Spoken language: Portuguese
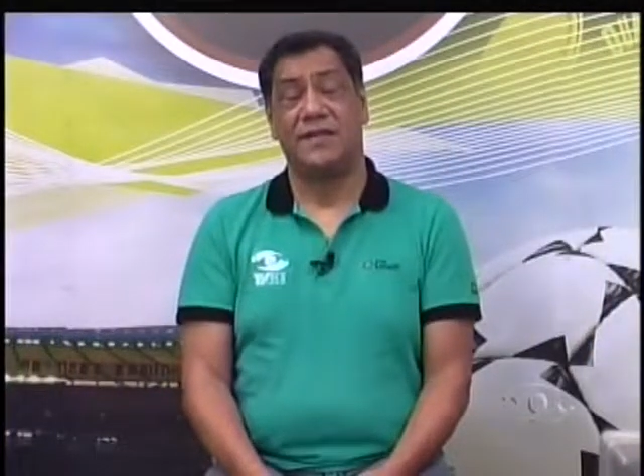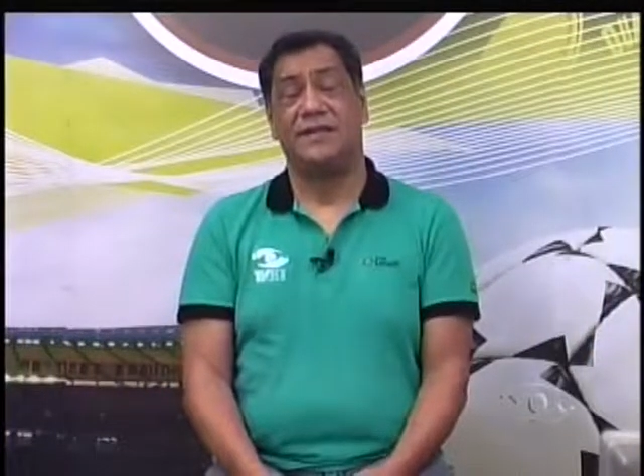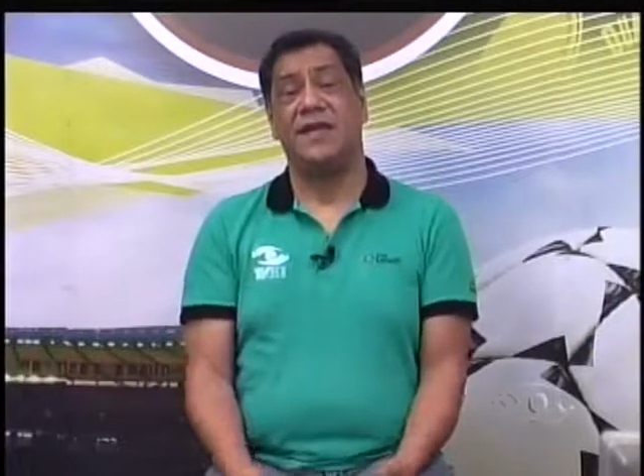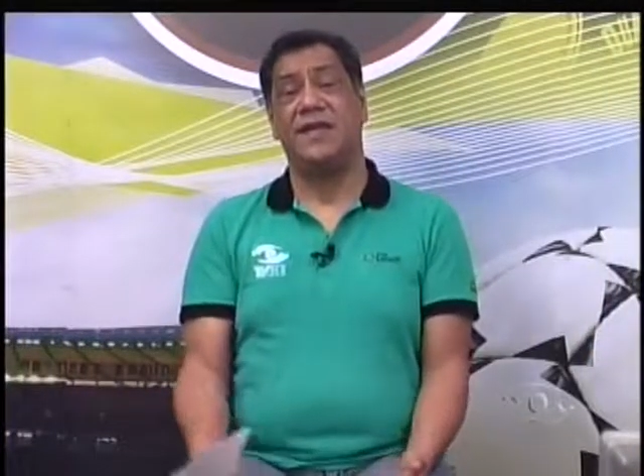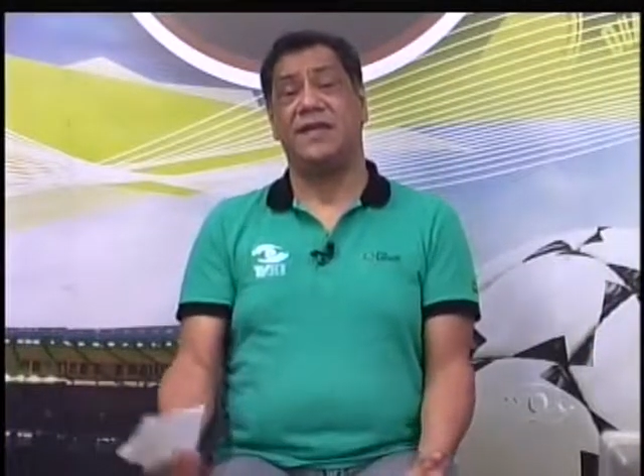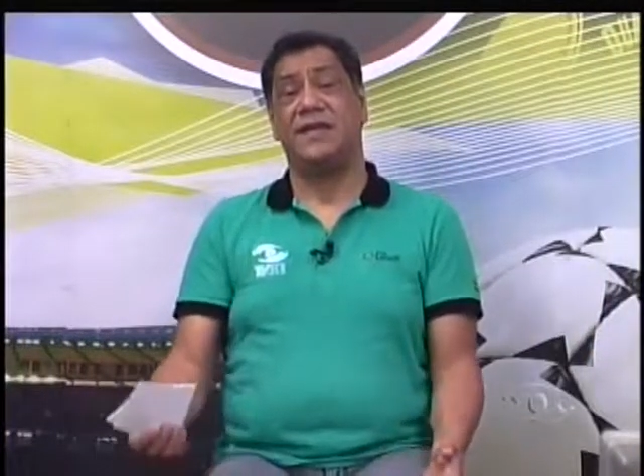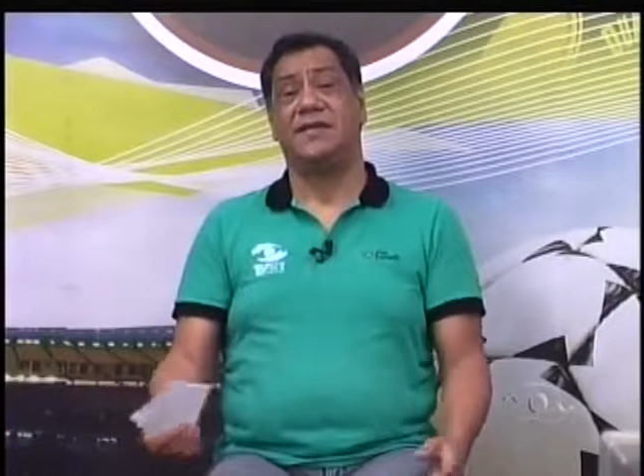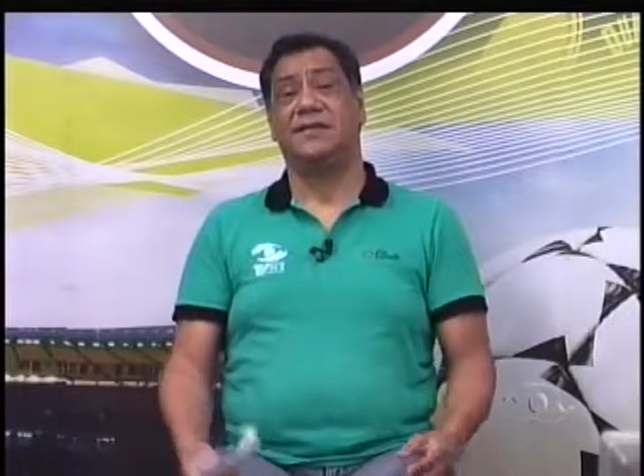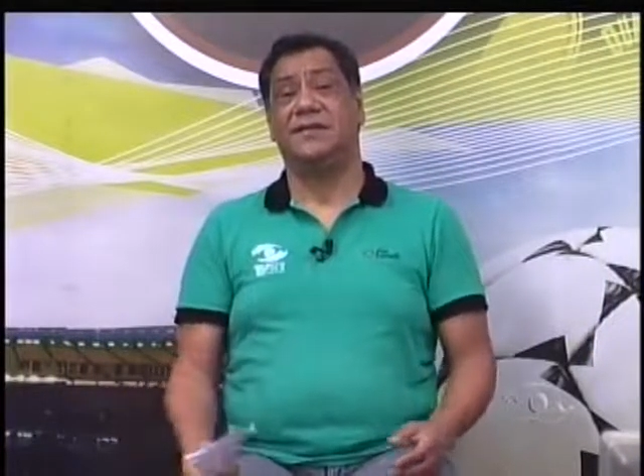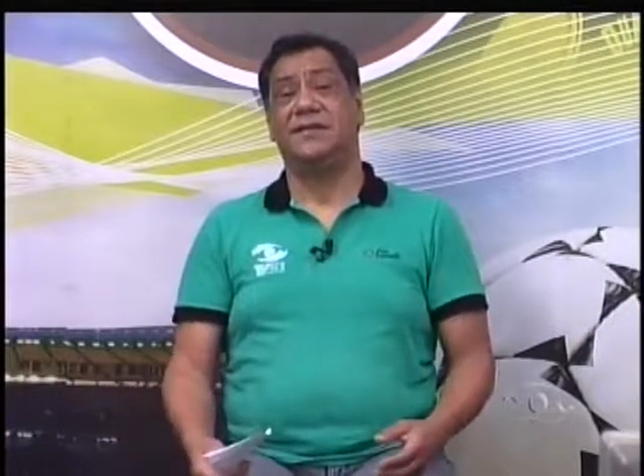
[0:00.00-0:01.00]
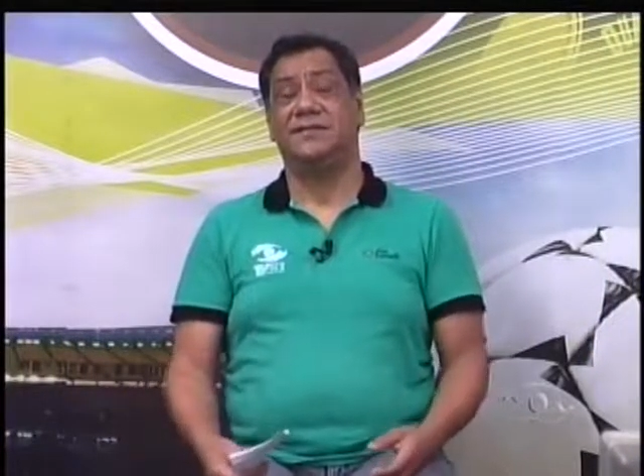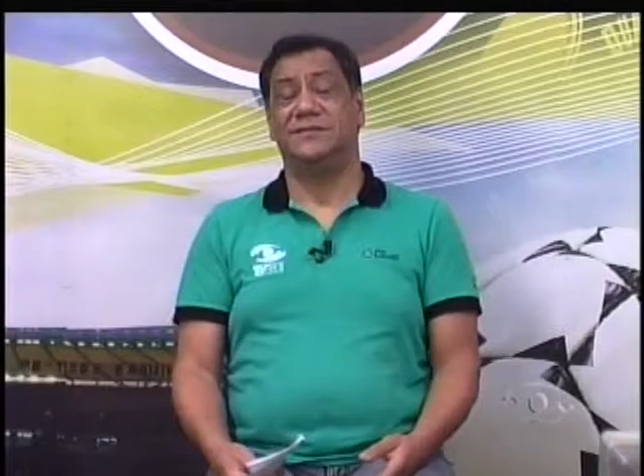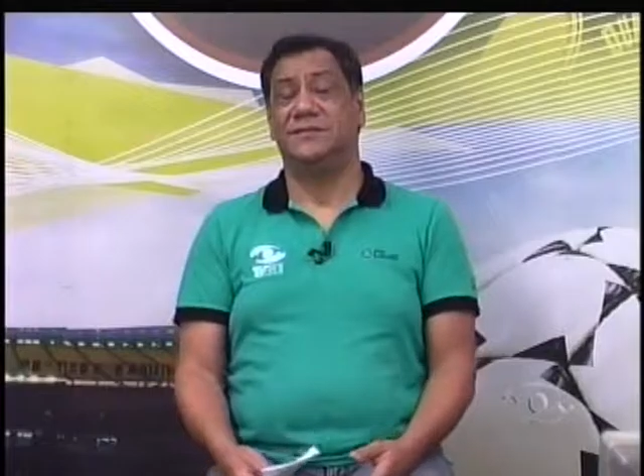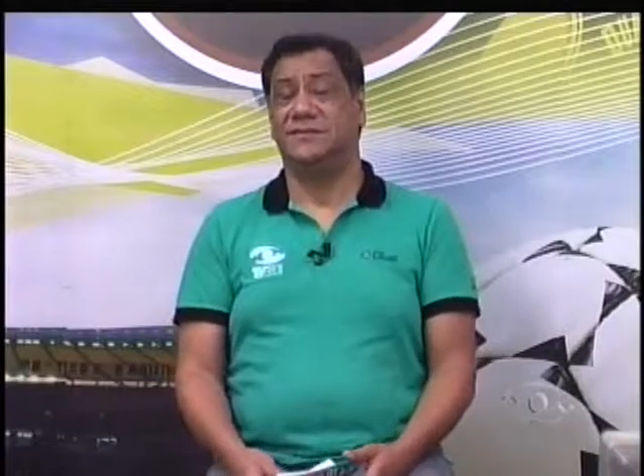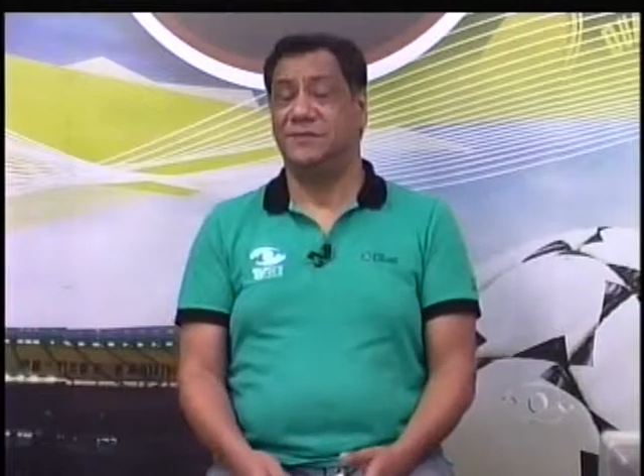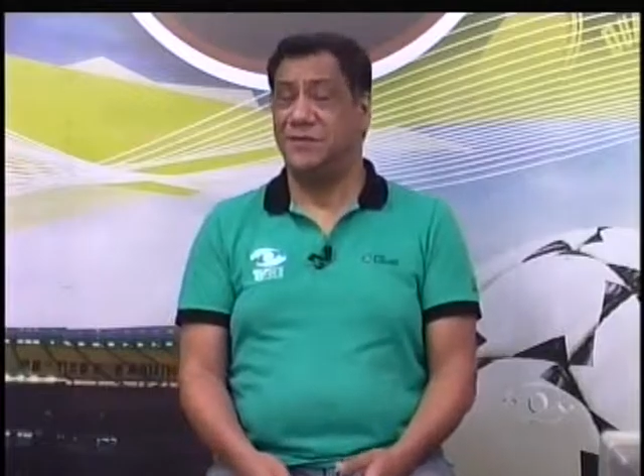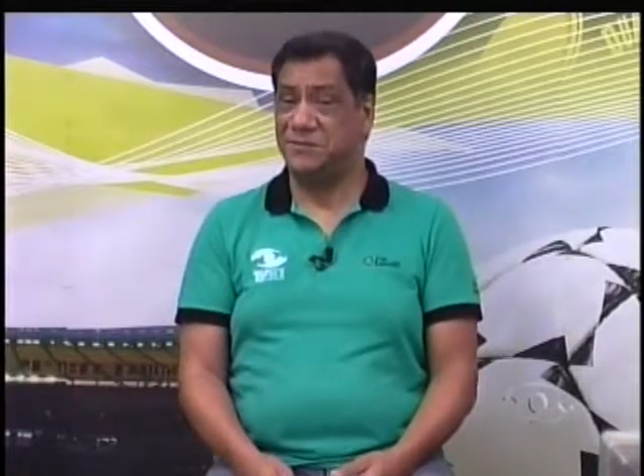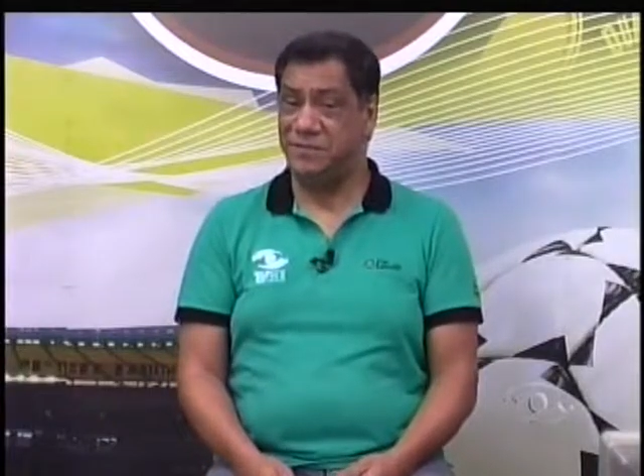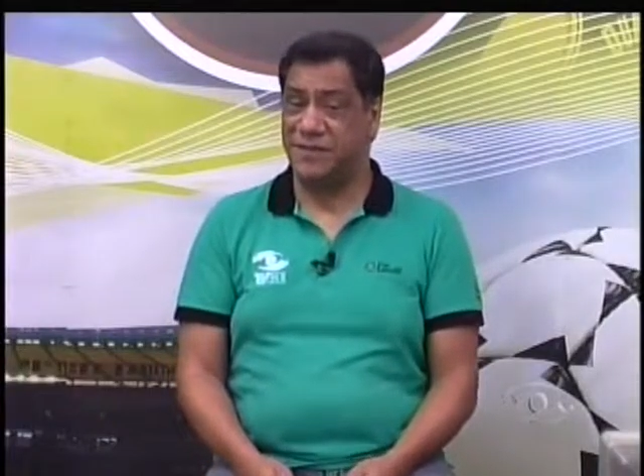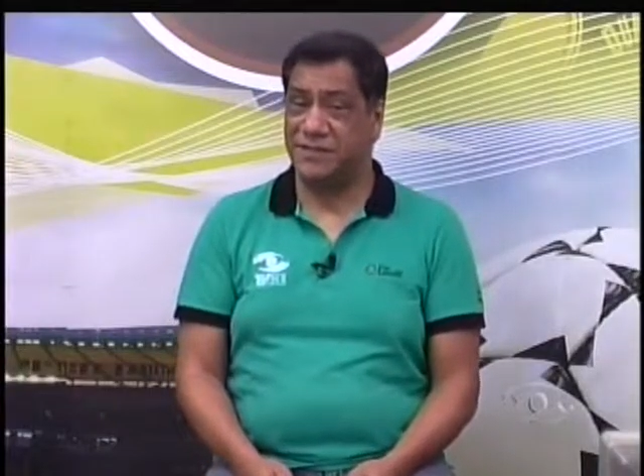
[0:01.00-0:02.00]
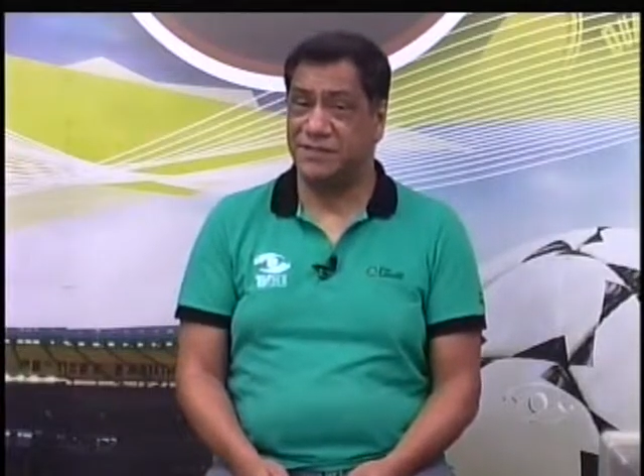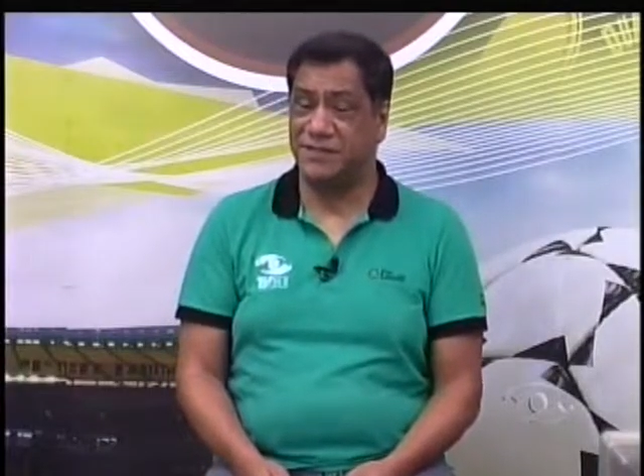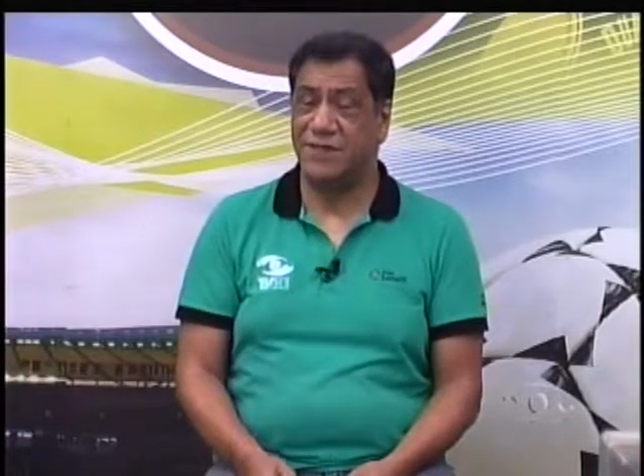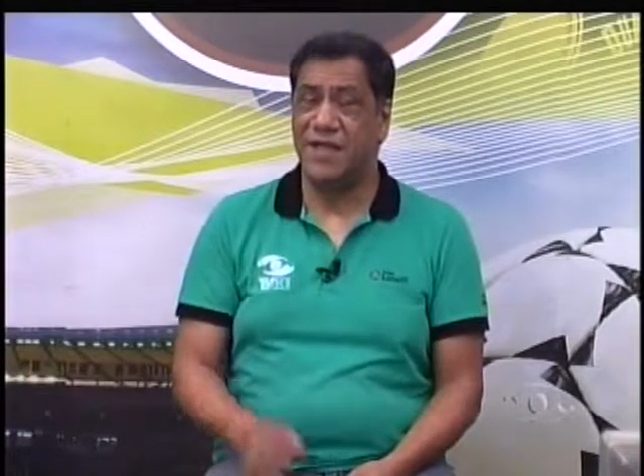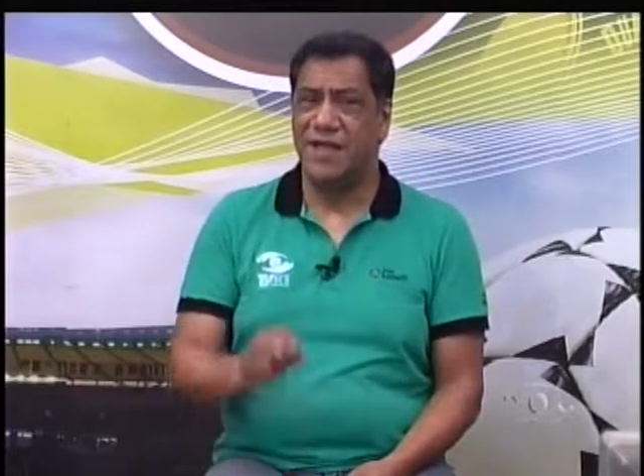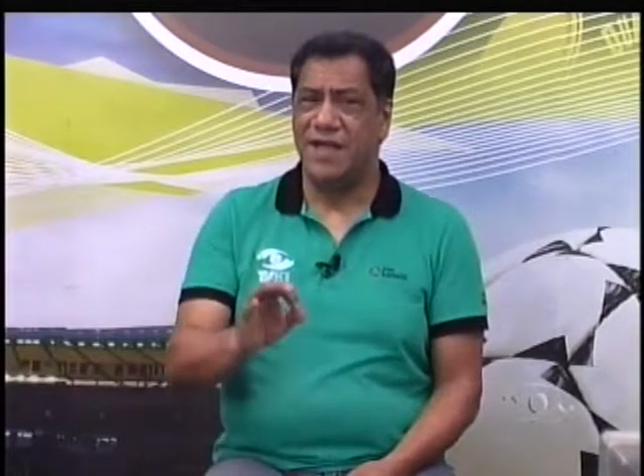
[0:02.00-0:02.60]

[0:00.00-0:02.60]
Tá aí, né? Uma expectativa.